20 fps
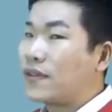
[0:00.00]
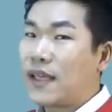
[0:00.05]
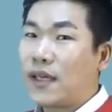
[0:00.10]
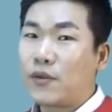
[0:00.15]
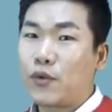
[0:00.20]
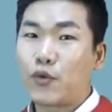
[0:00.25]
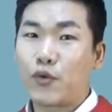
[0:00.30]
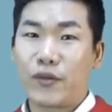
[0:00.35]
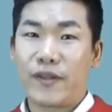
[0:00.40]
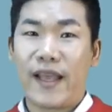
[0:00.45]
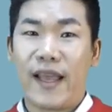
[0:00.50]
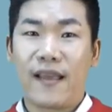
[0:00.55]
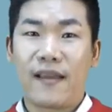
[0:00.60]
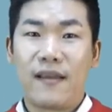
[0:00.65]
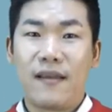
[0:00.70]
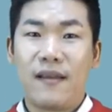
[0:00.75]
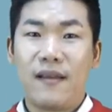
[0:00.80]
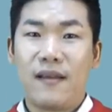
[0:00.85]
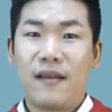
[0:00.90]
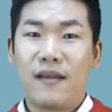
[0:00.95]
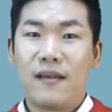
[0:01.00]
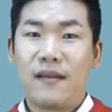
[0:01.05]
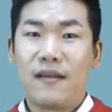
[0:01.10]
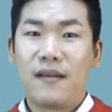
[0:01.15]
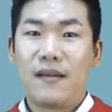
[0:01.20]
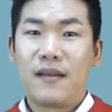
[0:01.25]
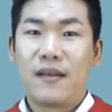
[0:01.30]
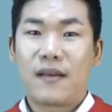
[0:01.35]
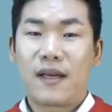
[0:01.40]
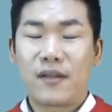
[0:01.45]
상속주택
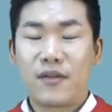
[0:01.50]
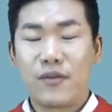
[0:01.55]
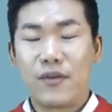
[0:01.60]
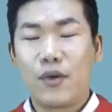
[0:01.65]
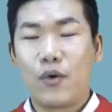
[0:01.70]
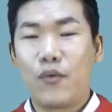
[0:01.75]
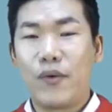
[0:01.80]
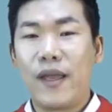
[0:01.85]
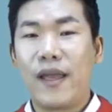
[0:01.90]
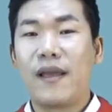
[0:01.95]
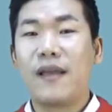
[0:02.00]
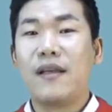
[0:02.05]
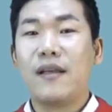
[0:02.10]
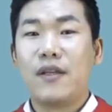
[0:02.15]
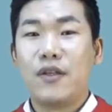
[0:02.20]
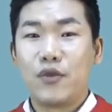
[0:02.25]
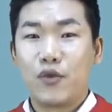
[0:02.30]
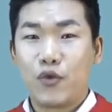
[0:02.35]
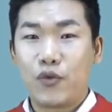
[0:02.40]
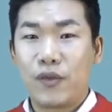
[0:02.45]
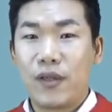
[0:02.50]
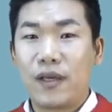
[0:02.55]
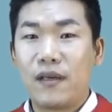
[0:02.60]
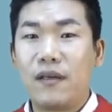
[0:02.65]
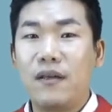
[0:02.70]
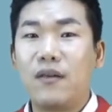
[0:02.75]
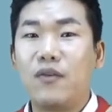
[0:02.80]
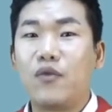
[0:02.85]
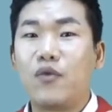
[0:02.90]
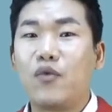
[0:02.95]
같은 경우에
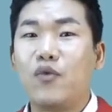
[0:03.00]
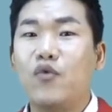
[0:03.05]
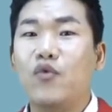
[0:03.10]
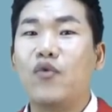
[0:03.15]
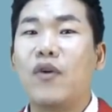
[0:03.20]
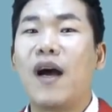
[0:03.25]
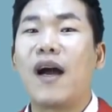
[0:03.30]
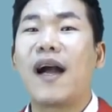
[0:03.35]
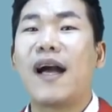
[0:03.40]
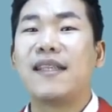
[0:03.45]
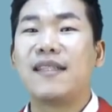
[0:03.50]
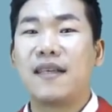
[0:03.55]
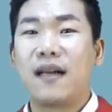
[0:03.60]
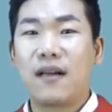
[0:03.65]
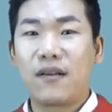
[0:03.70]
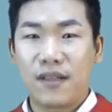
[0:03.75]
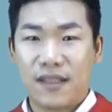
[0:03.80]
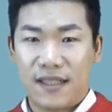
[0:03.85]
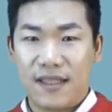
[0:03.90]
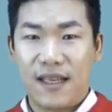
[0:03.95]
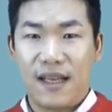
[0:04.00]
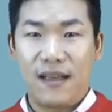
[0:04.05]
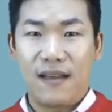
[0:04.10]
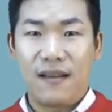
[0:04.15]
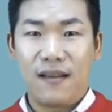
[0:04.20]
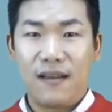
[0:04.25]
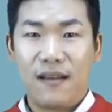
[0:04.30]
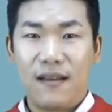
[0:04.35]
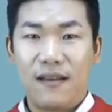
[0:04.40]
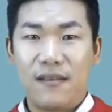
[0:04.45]
주택을 누가 가져갈
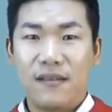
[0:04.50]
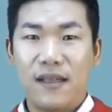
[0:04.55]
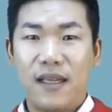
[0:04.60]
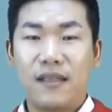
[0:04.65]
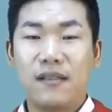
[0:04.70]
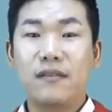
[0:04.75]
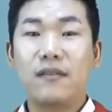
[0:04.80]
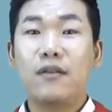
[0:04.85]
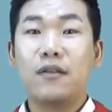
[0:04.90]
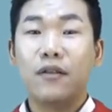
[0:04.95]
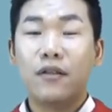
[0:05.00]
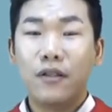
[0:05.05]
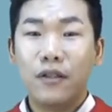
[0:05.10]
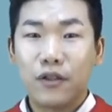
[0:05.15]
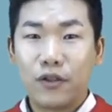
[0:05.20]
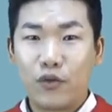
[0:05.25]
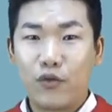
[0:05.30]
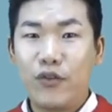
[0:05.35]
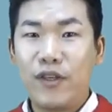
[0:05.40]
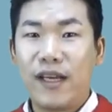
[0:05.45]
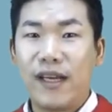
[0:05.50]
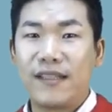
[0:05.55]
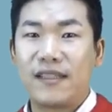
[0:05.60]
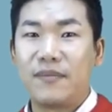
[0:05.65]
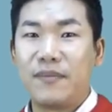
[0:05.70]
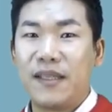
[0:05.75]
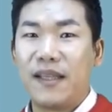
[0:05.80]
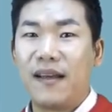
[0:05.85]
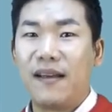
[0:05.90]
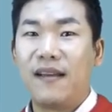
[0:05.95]
것이냐에는 순위가
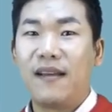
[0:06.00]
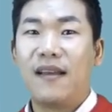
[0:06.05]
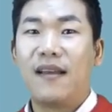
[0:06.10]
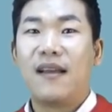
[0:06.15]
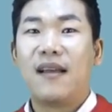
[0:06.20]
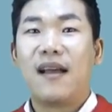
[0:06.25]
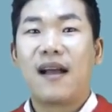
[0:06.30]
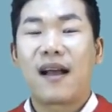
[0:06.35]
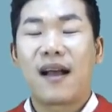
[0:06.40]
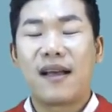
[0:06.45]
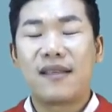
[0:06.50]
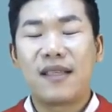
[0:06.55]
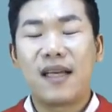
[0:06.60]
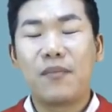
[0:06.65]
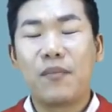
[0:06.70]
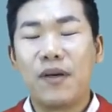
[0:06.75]
있습니다. 가장